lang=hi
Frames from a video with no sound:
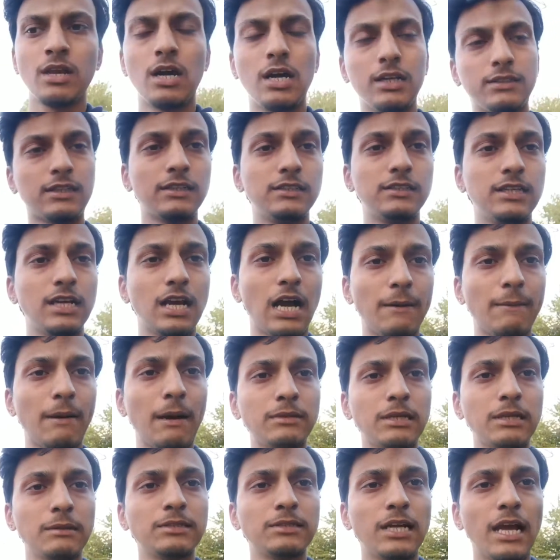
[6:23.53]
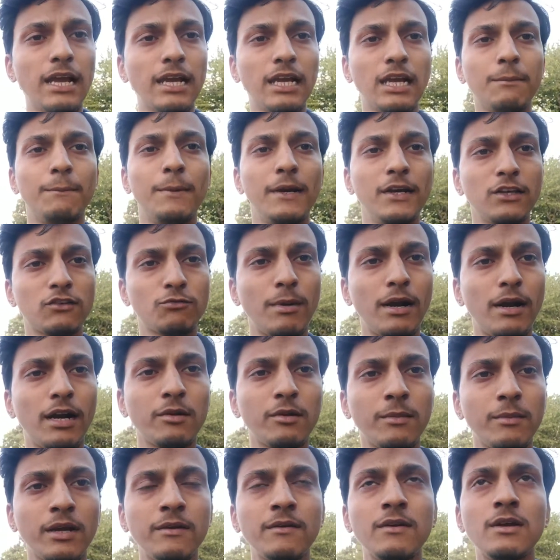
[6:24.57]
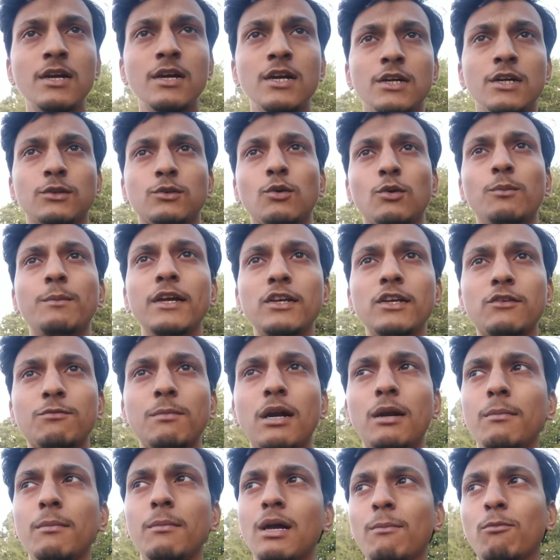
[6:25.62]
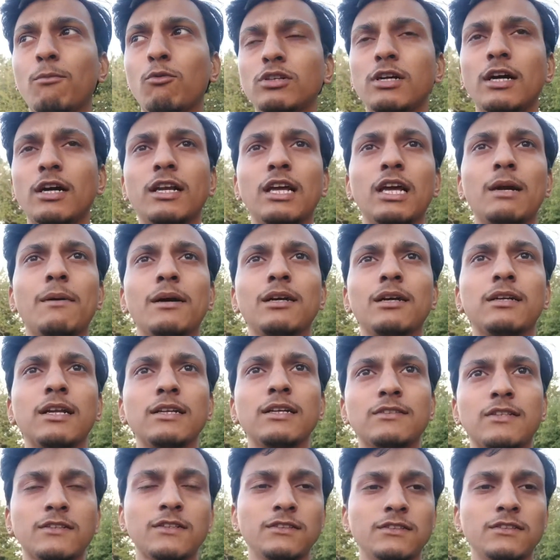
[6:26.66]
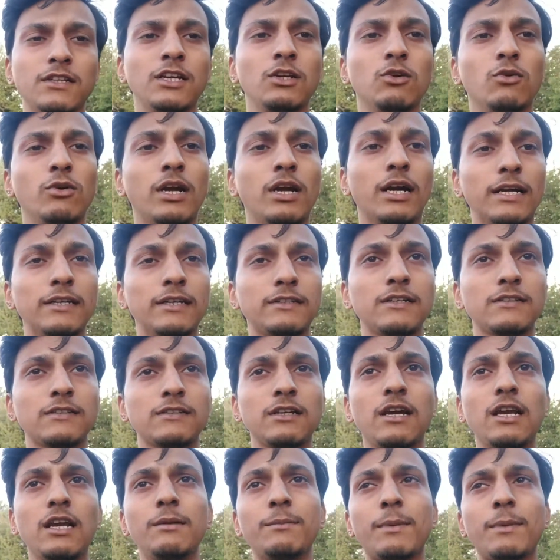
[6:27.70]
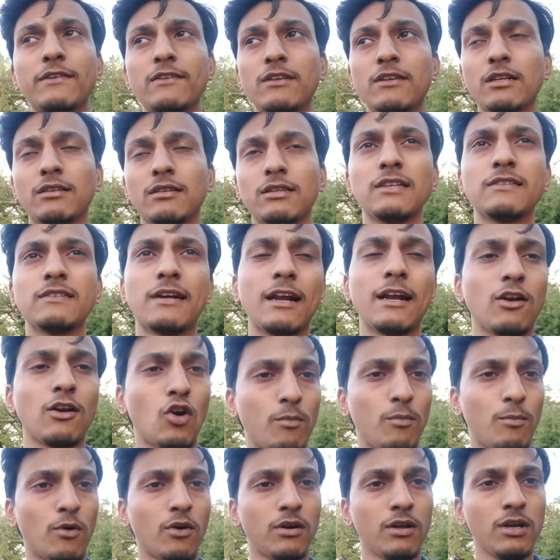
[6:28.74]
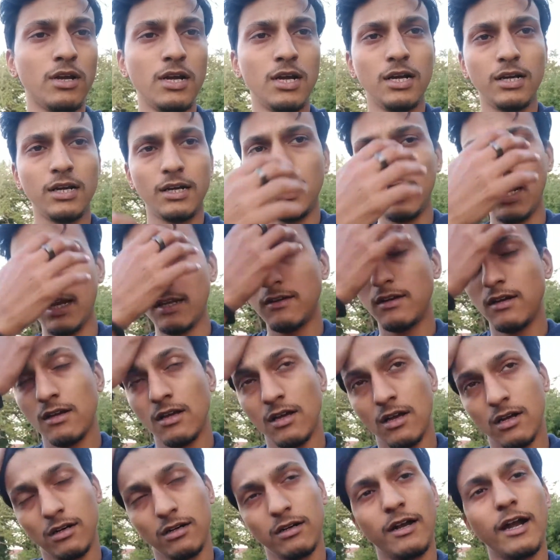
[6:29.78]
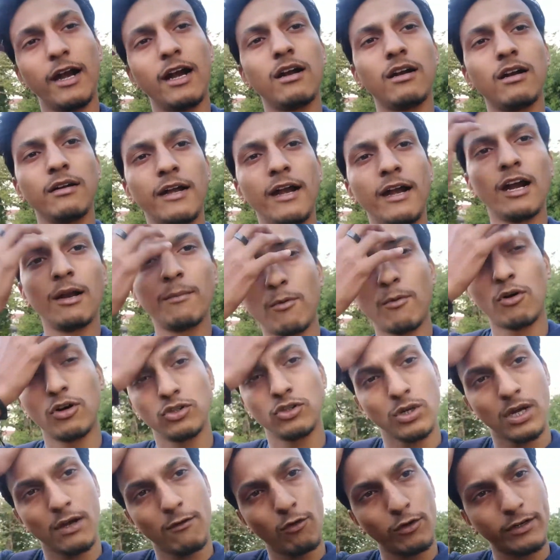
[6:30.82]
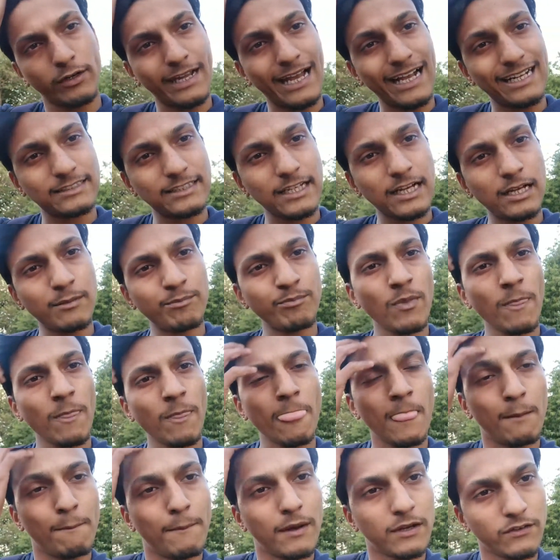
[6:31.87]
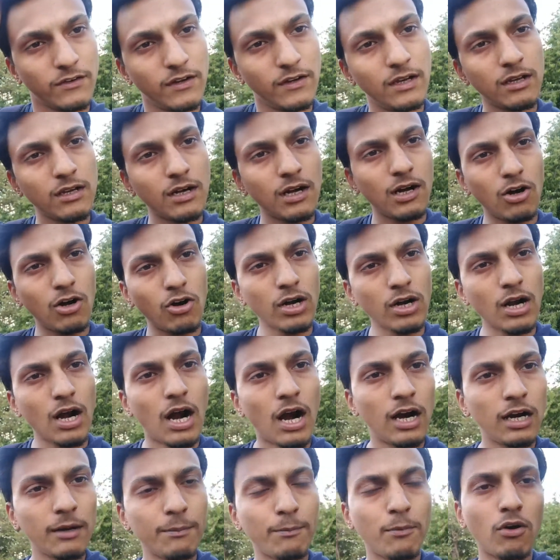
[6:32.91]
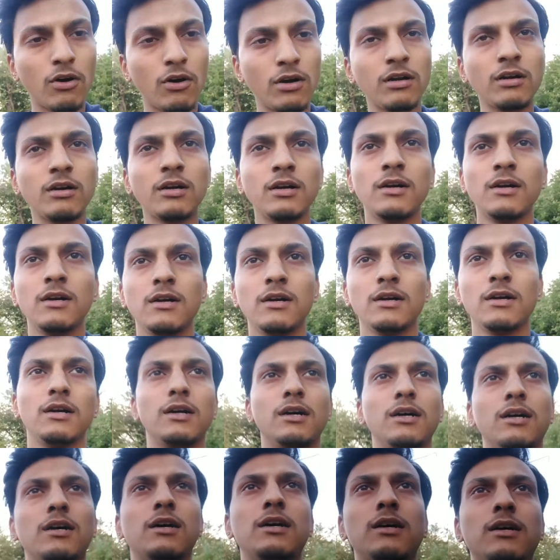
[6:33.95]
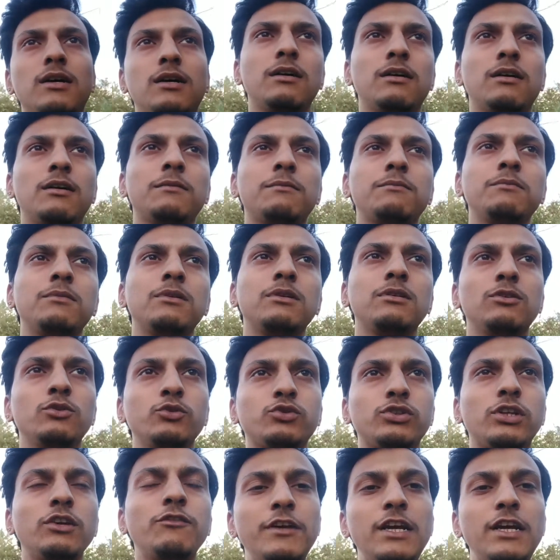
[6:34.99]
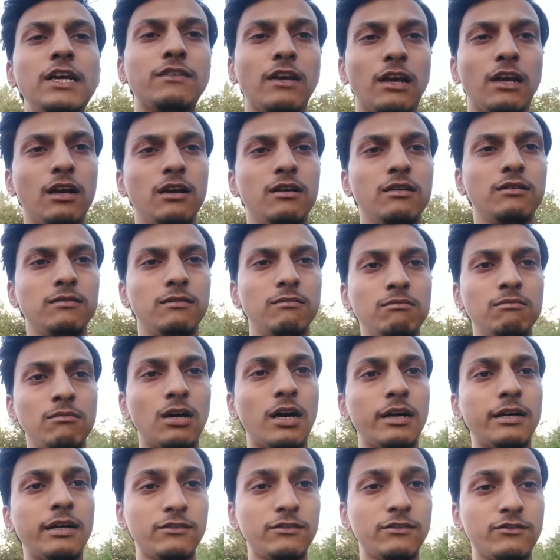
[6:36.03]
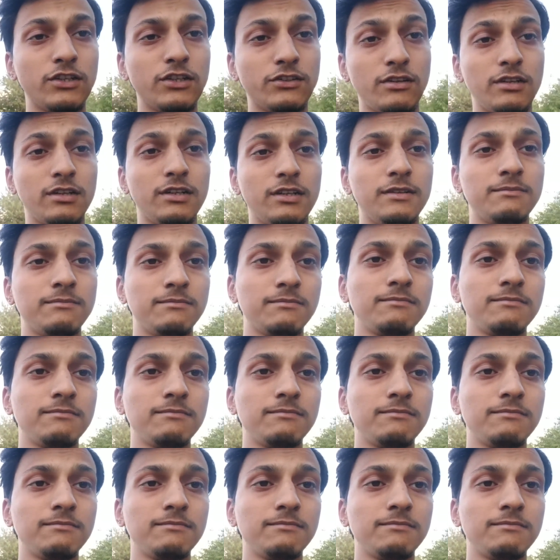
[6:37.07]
अच्छा जी अब आप जब जाएंगे बेसमेंट में तो बेसमेंट में आपको जाने के बाद अटेस्टेशन चाहिए होगी अटेस्टेशन के लिए पैसे लगते हैं साढ़े नौ पाउंड ठीक है जी डेढ़ डेढ़ पाउंड जो है वो टैक्स है मशीन का और आठ पाउंड उसकी फ़ीस है अटेस्टेशन की